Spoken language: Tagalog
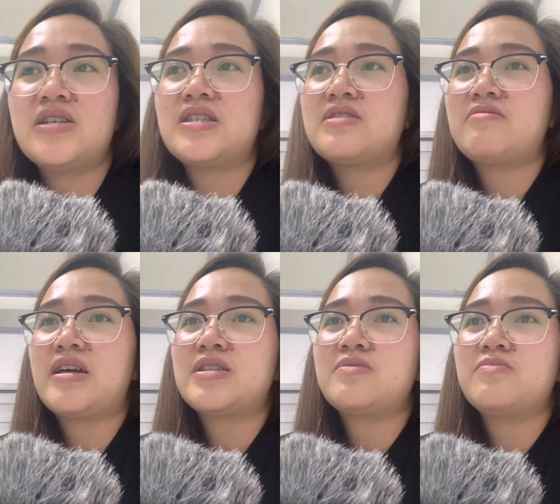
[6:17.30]

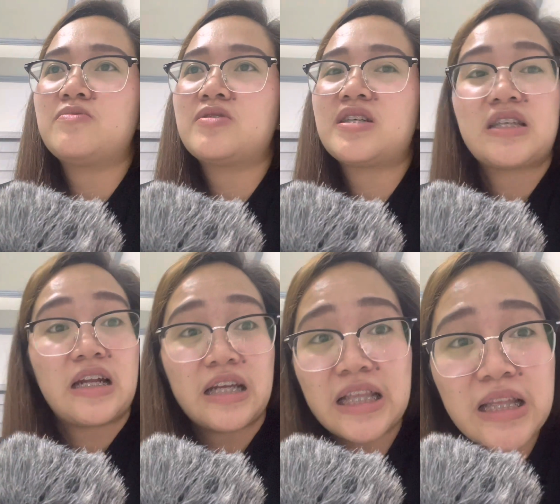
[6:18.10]
stress mo sa
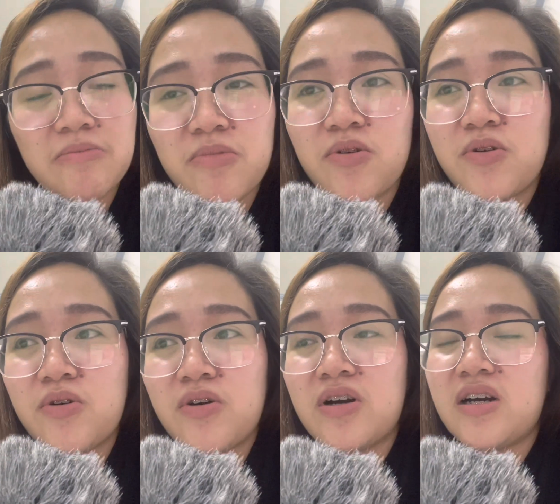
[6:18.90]
sarili
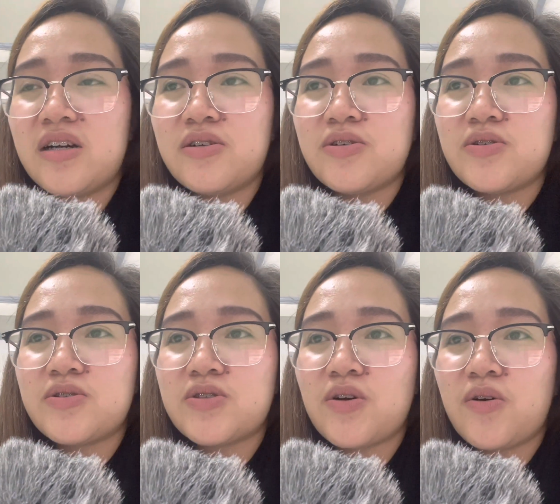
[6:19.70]
mo.
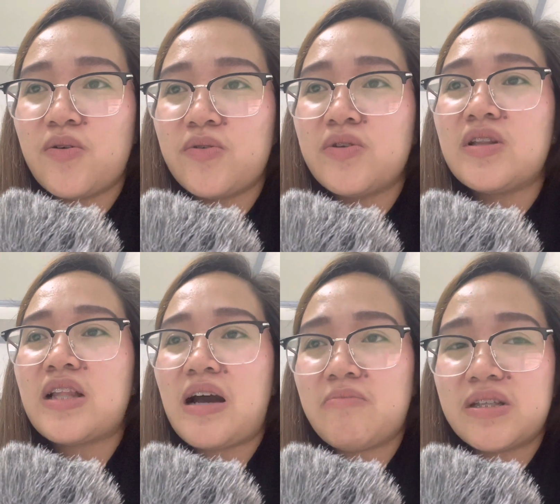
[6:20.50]
So, yun
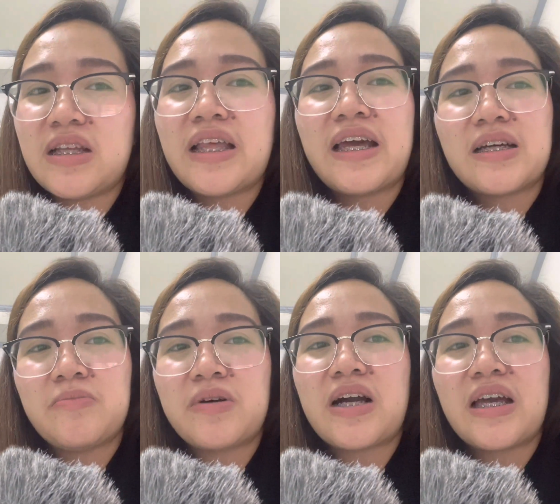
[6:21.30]
lang, madali.
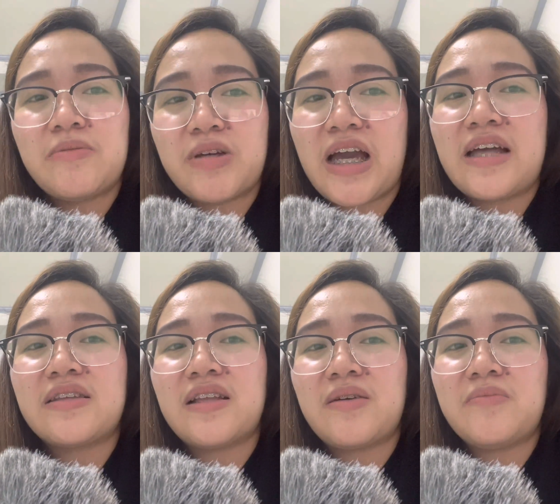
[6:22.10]
Kapag kaya may
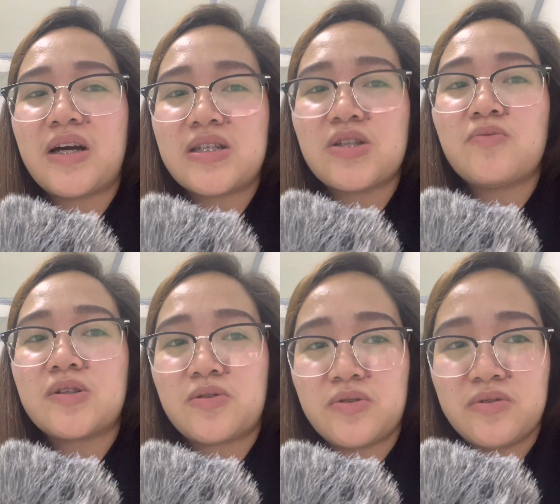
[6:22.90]
handle ang mga
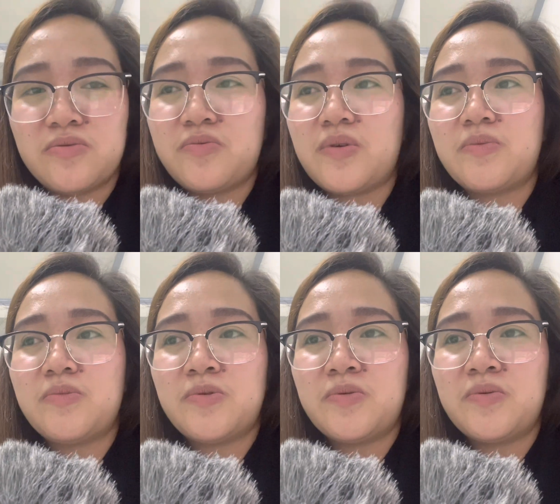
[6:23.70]
sitwasyon, huwag
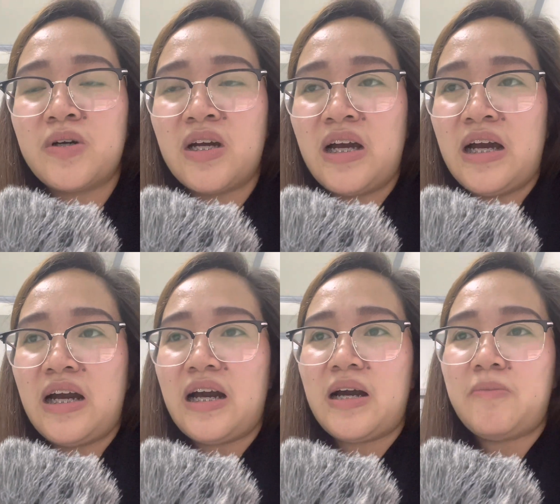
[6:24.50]
mong
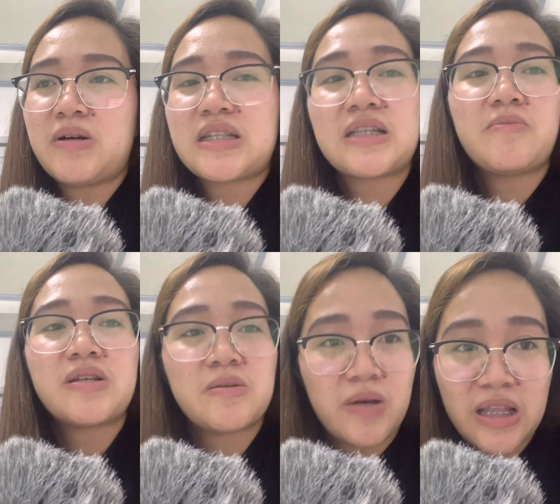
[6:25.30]
uh,
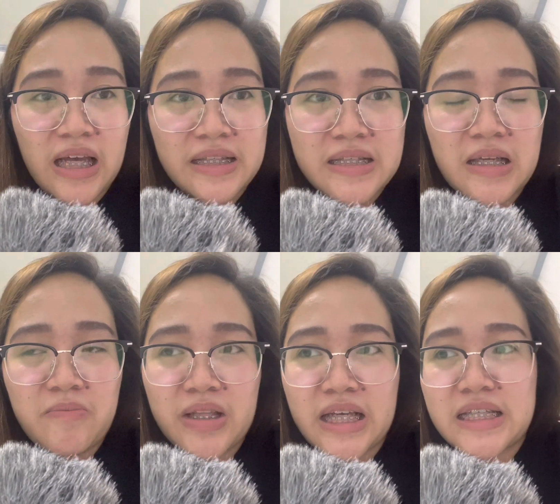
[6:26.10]
pagsasabay-sabayin at
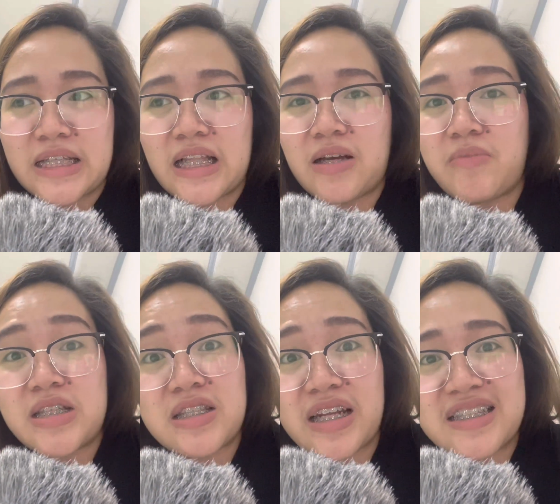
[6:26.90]
isipin kasi talaga
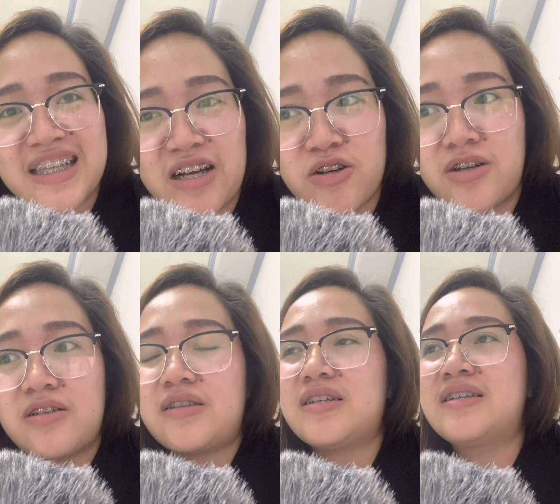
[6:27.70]
may stress ka, girl.